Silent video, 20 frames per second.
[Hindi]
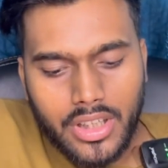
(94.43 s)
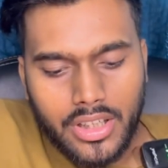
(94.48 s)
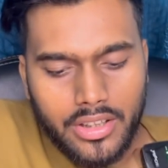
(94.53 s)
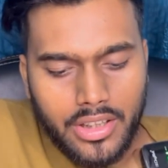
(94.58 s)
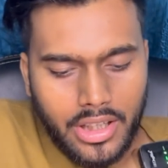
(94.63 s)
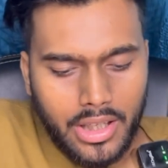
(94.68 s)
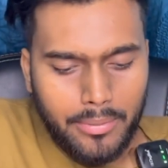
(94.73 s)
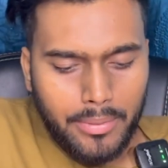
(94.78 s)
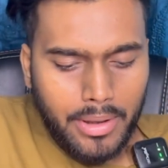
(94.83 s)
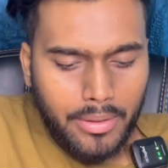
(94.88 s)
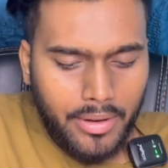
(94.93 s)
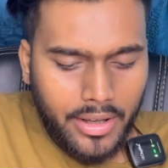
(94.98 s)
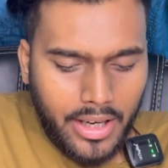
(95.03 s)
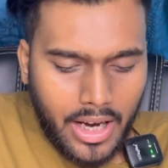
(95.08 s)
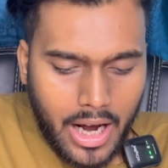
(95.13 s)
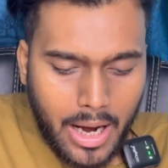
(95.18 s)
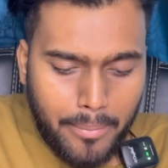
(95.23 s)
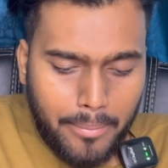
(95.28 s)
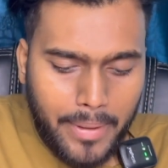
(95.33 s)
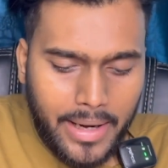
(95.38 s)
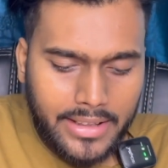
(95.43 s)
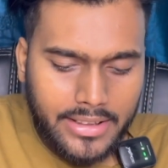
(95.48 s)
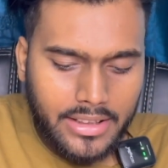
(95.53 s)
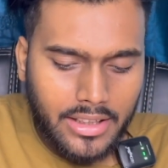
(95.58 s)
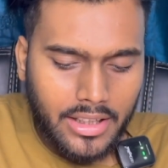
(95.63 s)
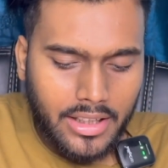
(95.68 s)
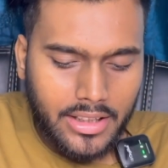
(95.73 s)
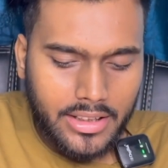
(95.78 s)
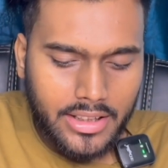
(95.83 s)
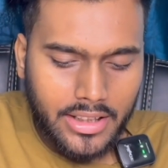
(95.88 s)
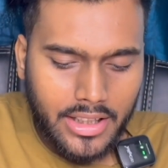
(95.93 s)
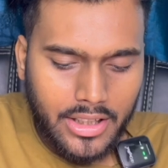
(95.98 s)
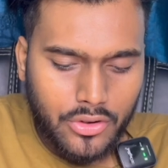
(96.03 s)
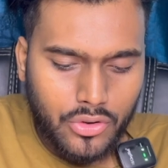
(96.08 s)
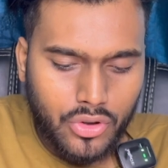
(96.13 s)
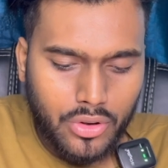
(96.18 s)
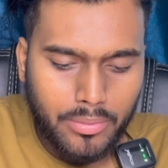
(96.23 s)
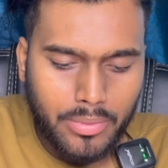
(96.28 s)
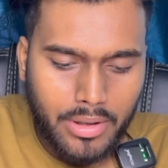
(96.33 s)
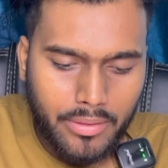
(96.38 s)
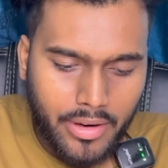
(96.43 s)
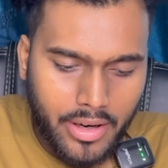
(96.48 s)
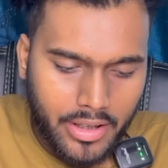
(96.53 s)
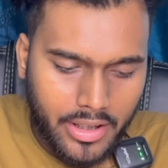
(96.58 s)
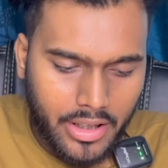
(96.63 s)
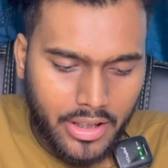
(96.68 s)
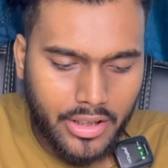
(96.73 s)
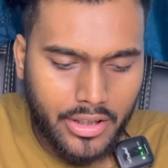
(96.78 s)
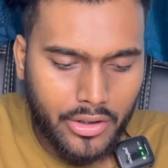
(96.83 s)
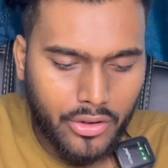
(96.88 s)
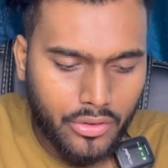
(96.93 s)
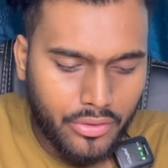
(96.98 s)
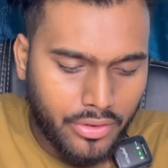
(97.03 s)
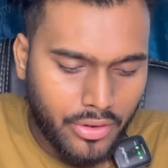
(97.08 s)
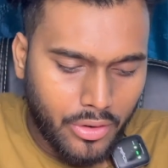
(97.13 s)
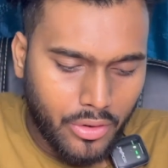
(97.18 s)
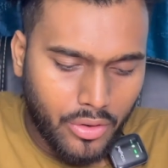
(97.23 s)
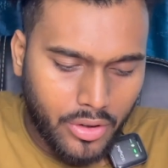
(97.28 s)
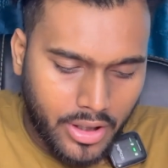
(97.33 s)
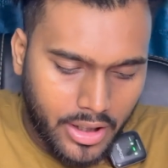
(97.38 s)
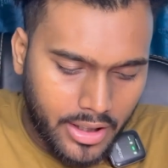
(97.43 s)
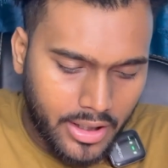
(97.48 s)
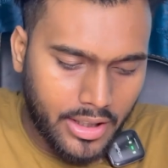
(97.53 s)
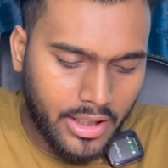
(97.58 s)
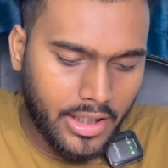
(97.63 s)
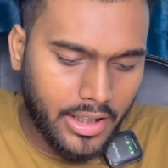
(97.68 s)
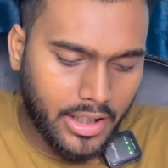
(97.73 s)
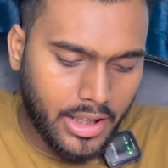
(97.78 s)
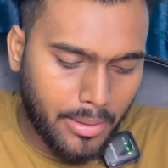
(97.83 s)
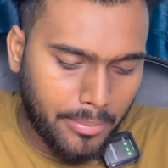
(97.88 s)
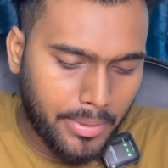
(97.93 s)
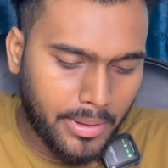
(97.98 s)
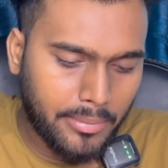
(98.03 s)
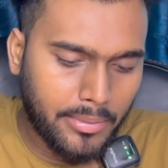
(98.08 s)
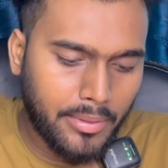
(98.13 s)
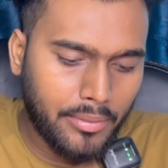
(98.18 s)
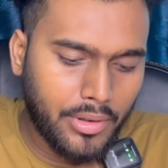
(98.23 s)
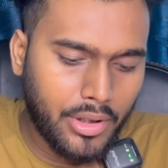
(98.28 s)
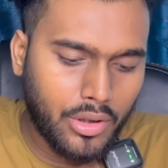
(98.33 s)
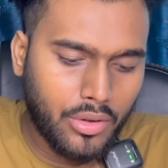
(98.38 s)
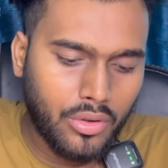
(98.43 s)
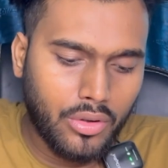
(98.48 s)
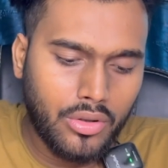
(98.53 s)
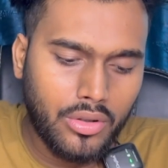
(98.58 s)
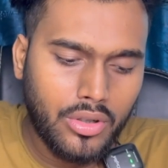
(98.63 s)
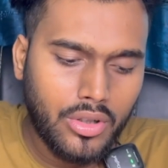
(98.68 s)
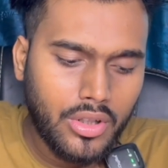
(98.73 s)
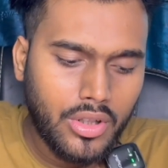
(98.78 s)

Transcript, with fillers: ठीक है मेरे भाई अब बात कर लेते हैं जो मेरे भाई कंटिन्यू फॉलो कर रहे हैं लंका प्रीमियम लीग को